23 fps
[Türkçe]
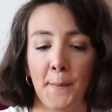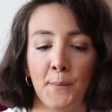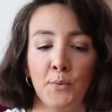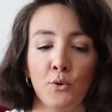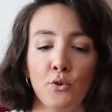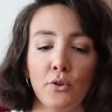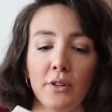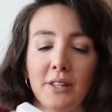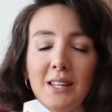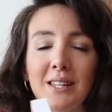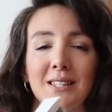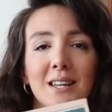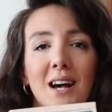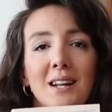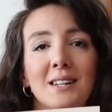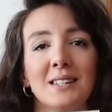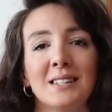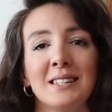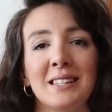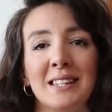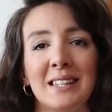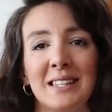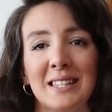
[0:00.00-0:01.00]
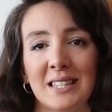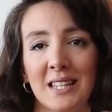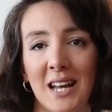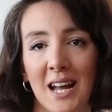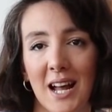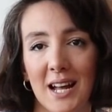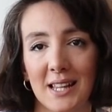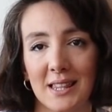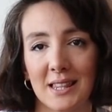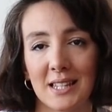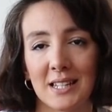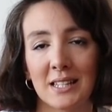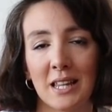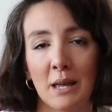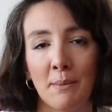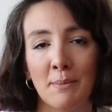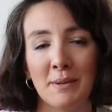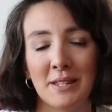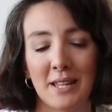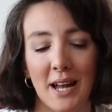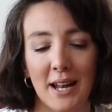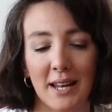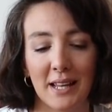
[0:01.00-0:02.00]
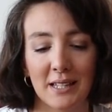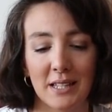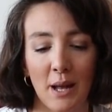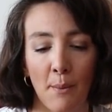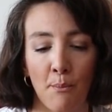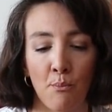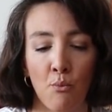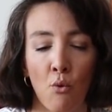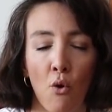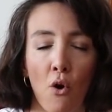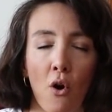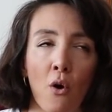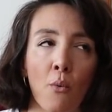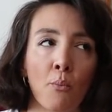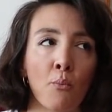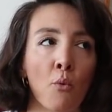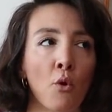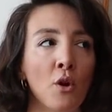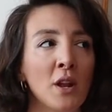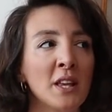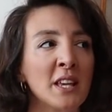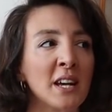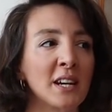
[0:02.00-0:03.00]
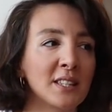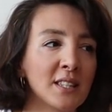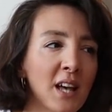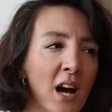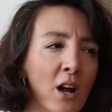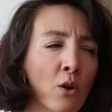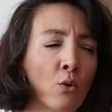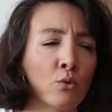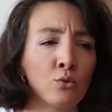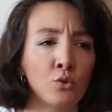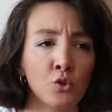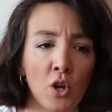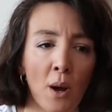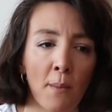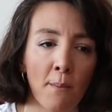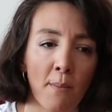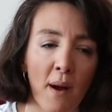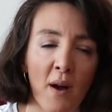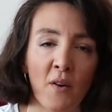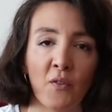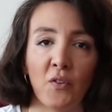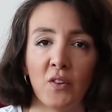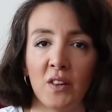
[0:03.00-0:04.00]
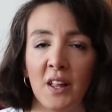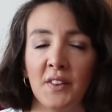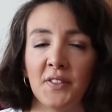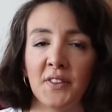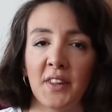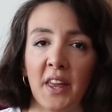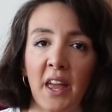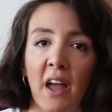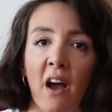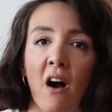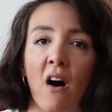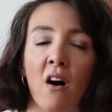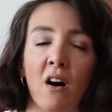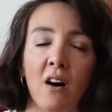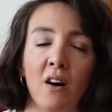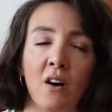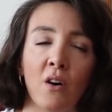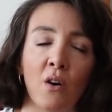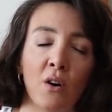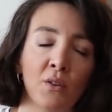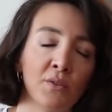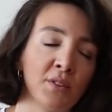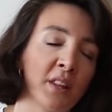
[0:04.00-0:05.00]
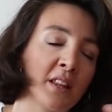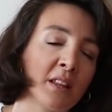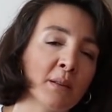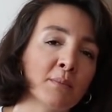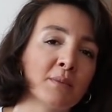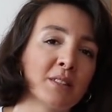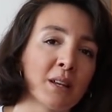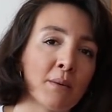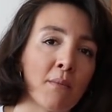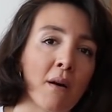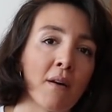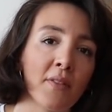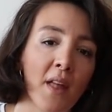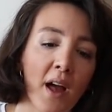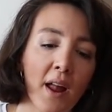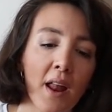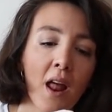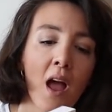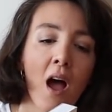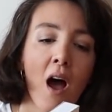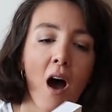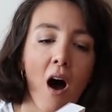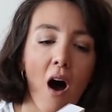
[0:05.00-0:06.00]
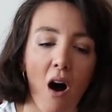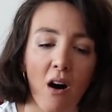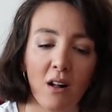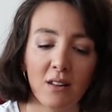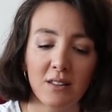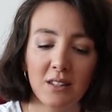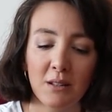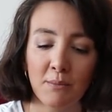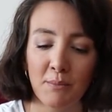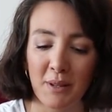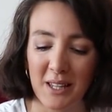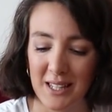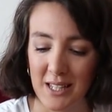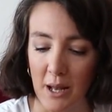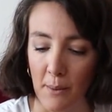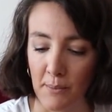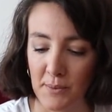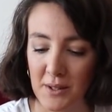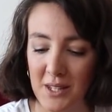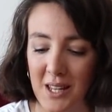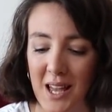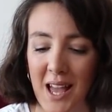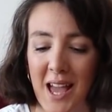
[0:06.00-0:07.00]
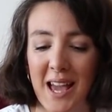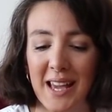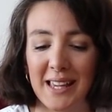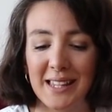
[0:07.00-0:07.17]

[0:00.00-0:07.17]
Büyük Yazarların Gizli Hayatları diye bir tane kitap. Bu böyle yazar olacağım ben falan diye dediğim zamanlar aldığım bir kitaptı.